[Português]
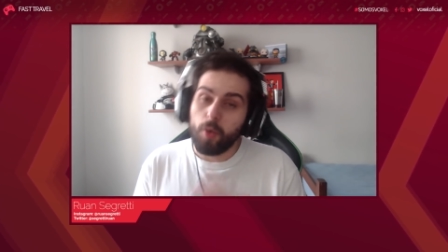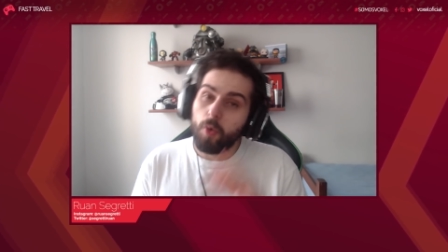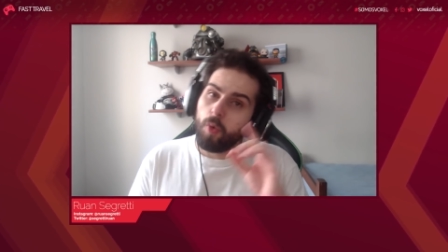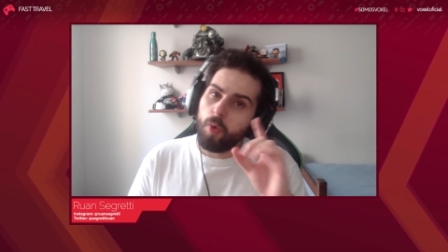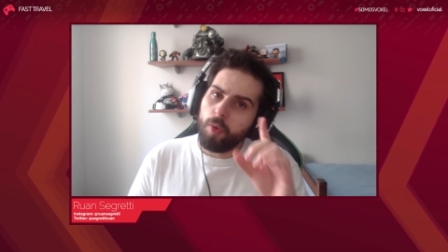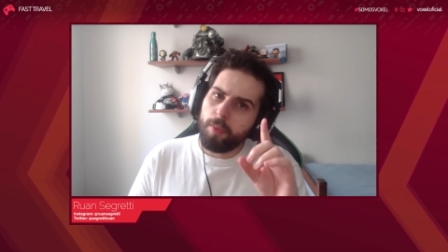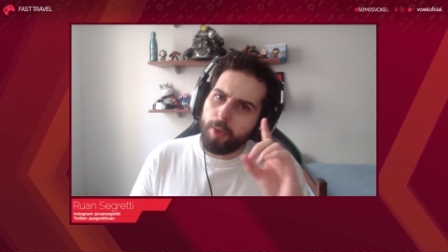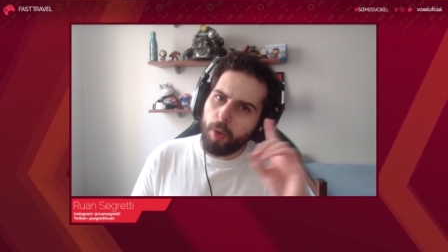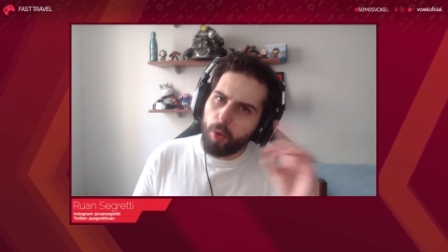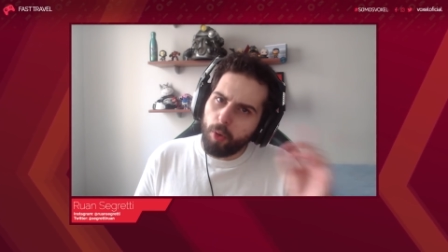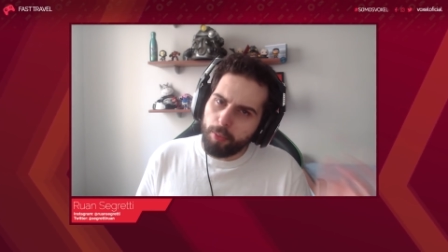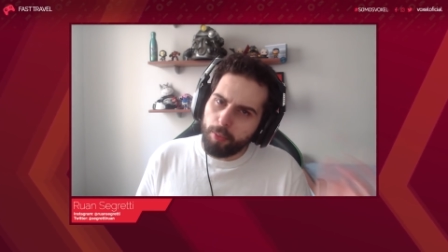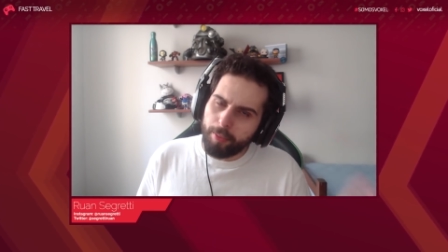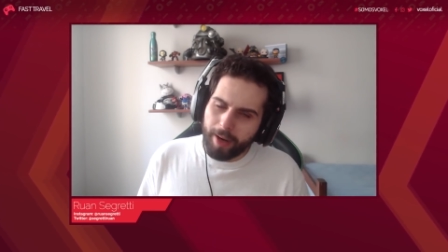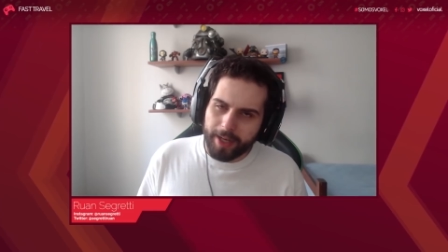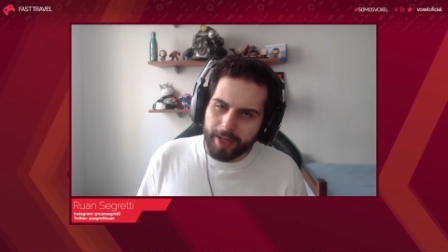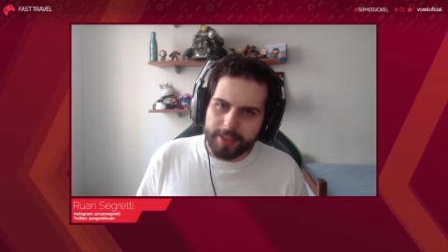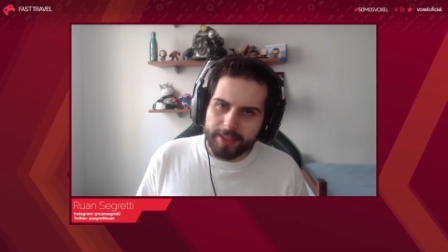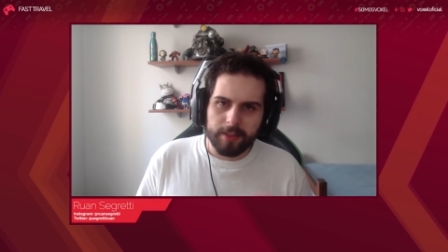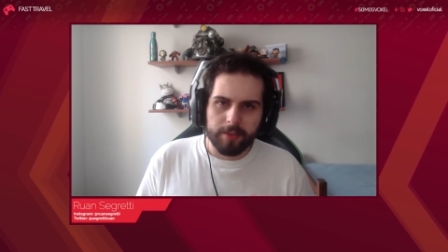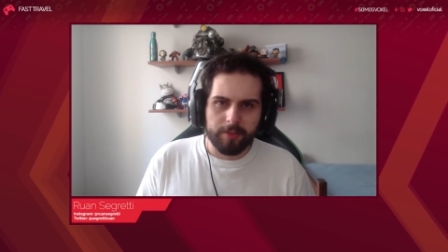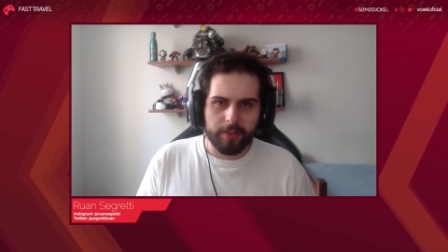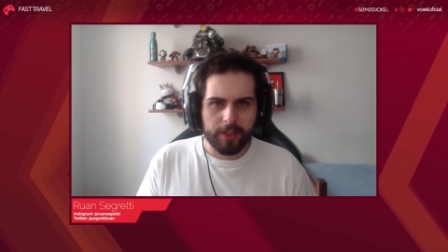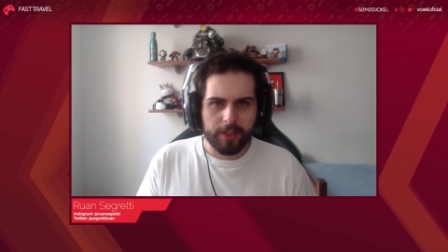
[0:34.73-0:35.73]
uma ou mais
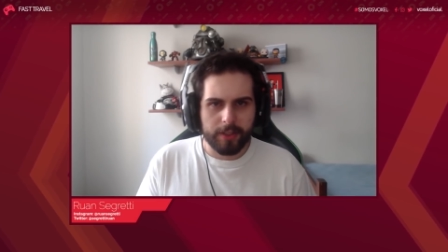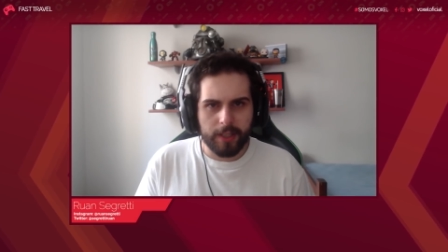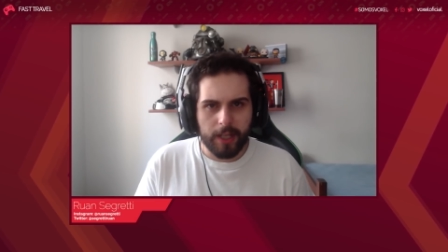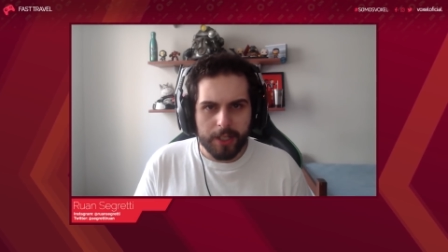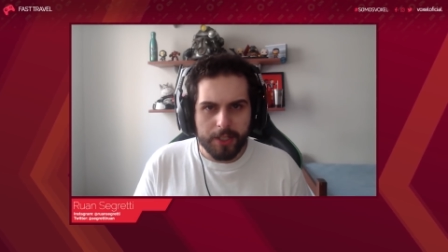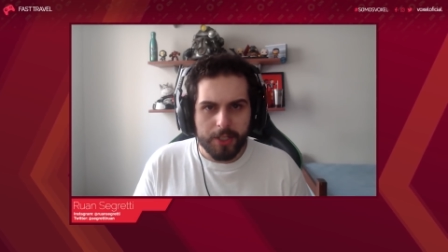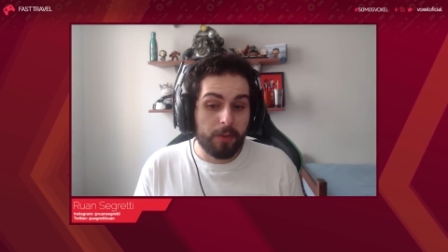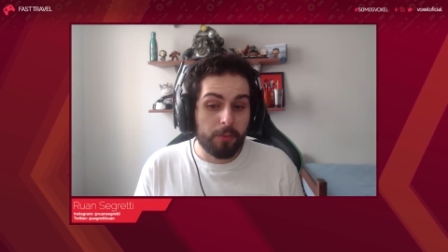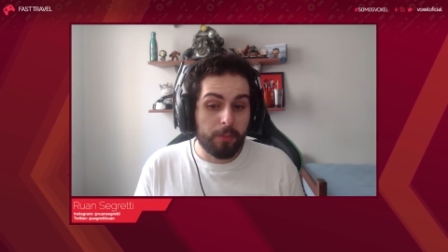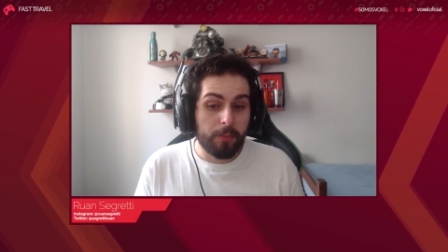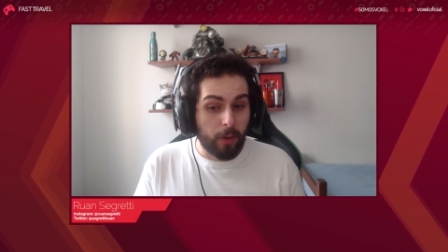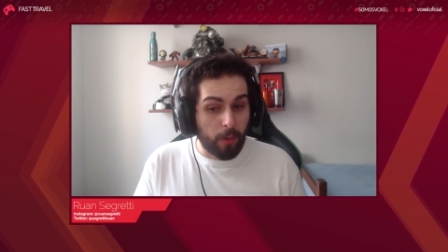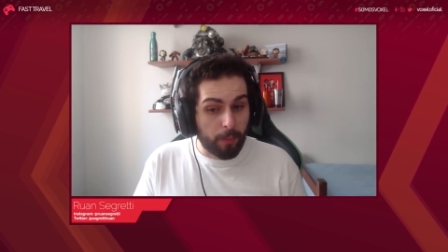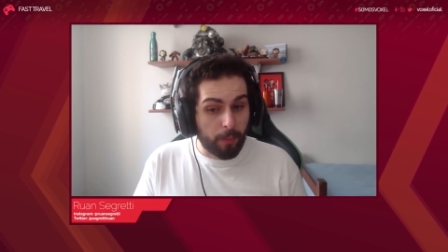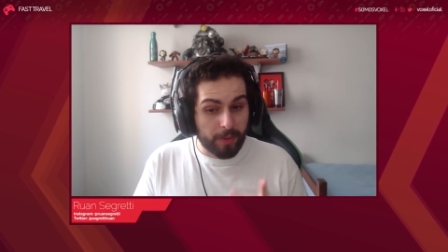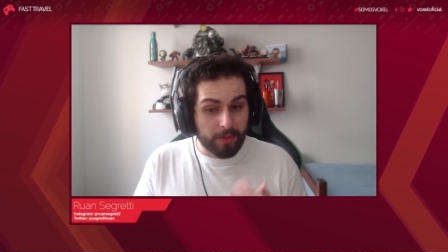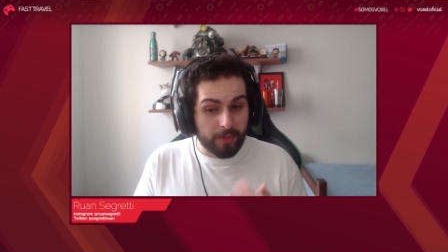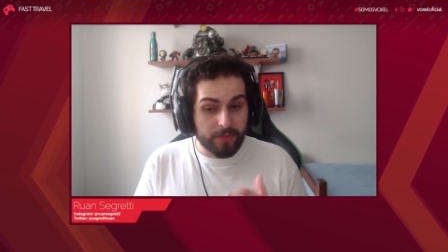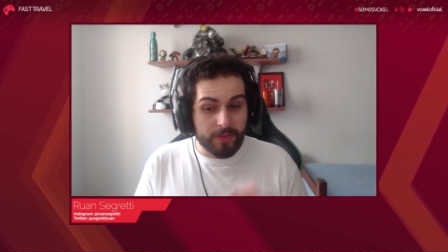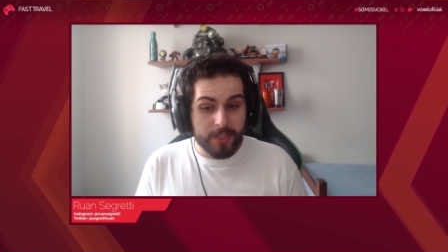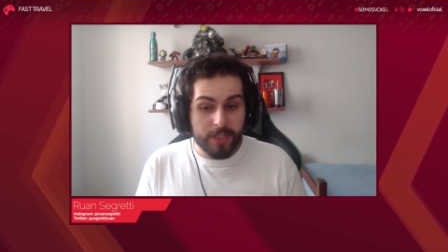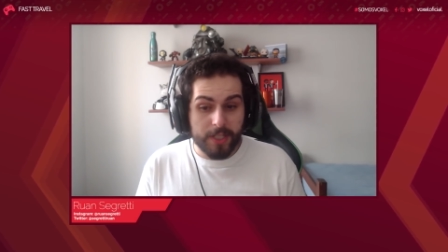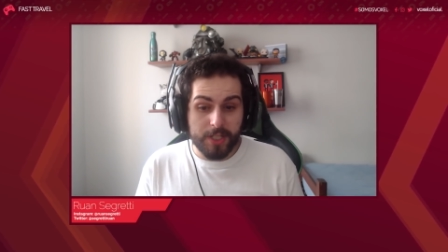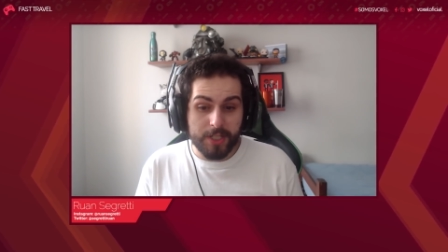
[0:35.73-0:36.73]
na verdade, uma cópia
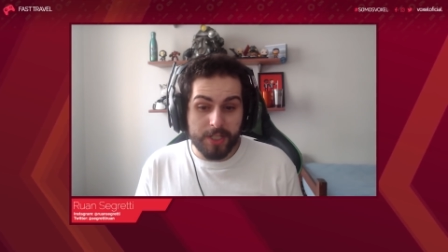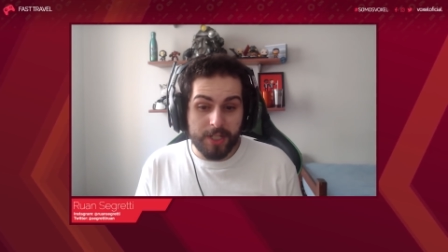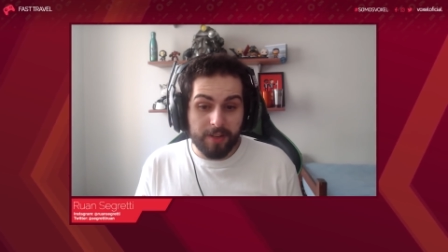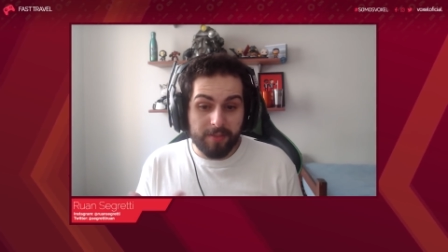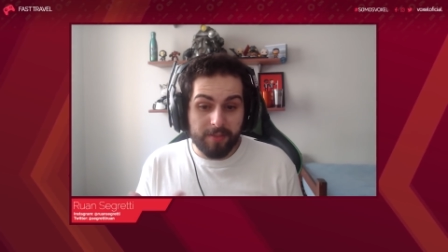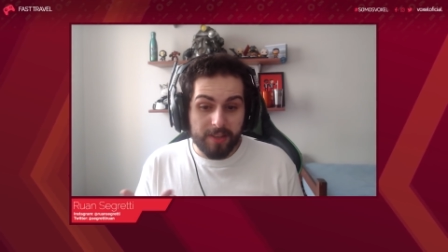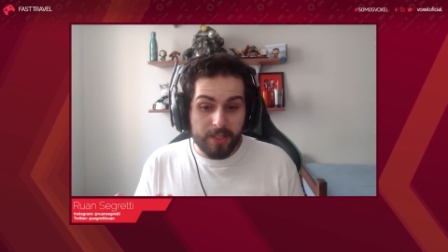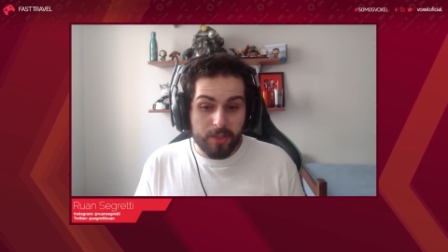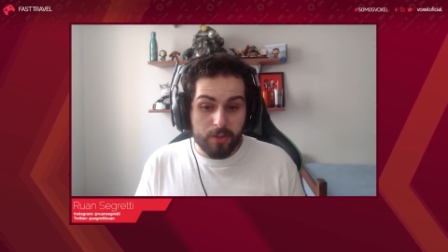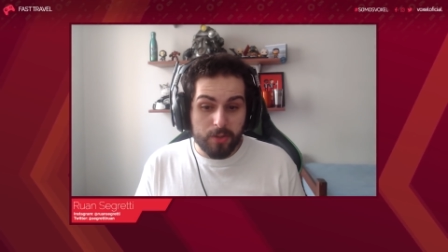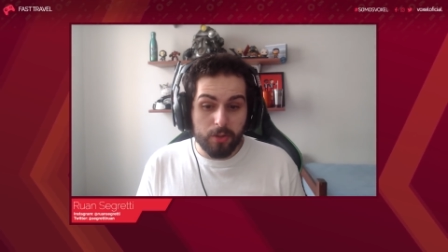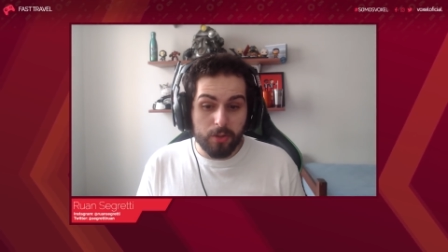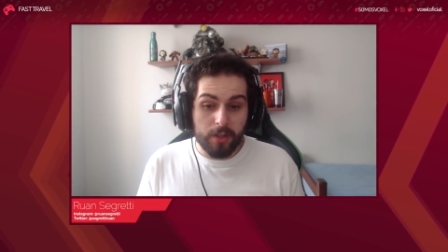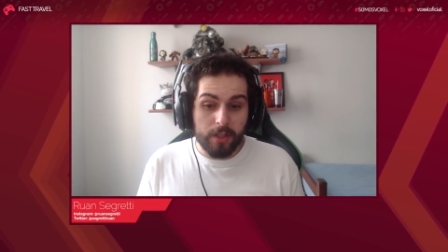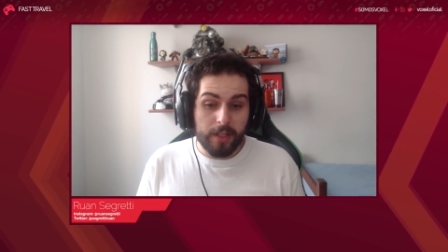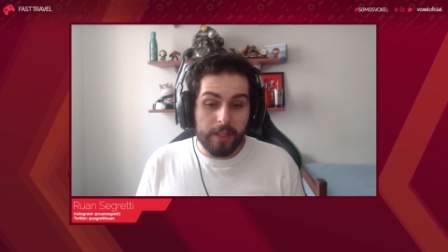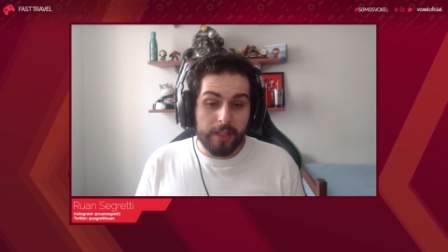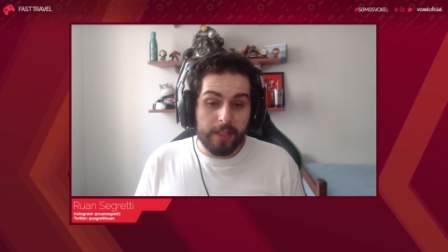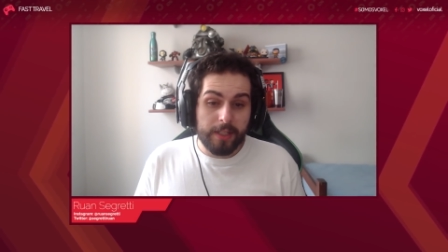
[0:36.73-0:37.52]
física já vazou